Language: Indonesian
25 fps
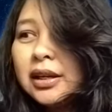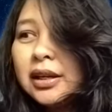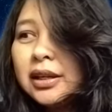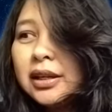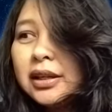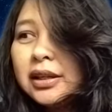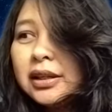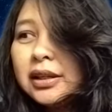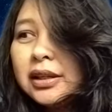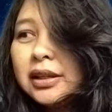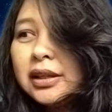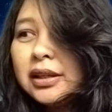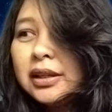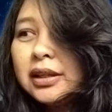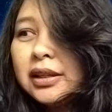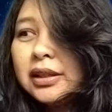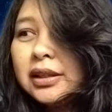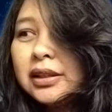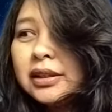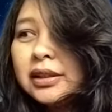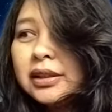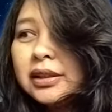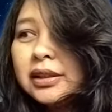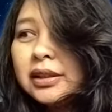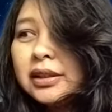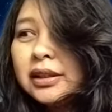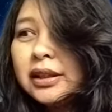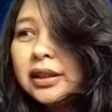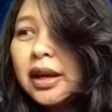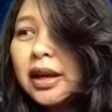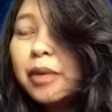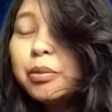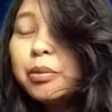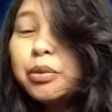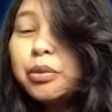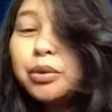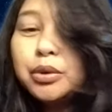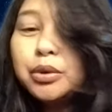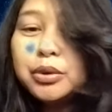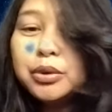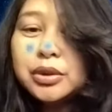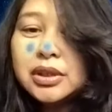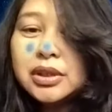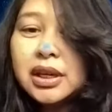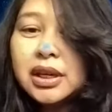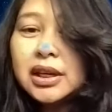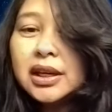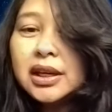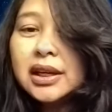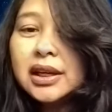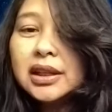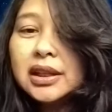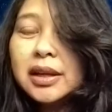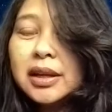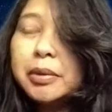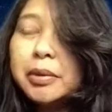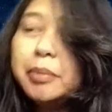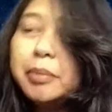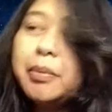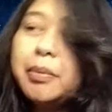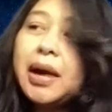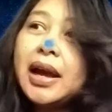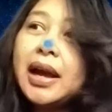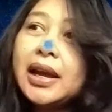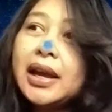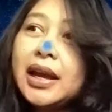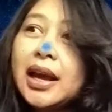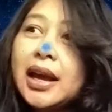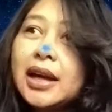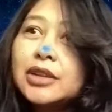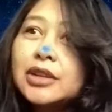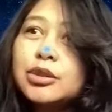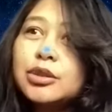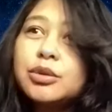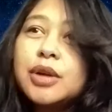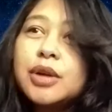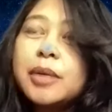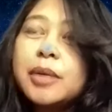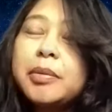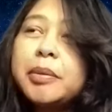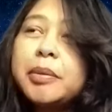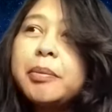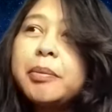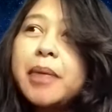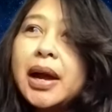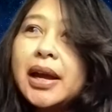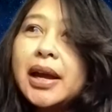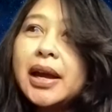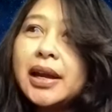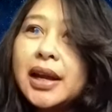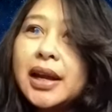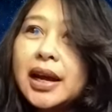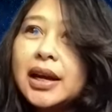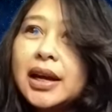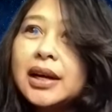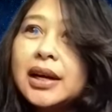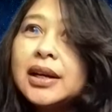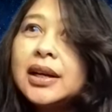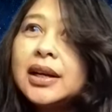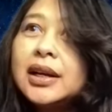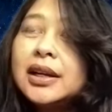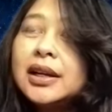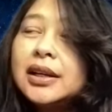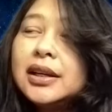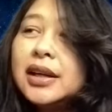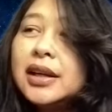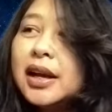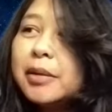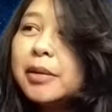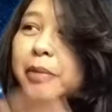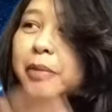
uh, yang buruk. Jadi kita membayar, sudah membayar. Dan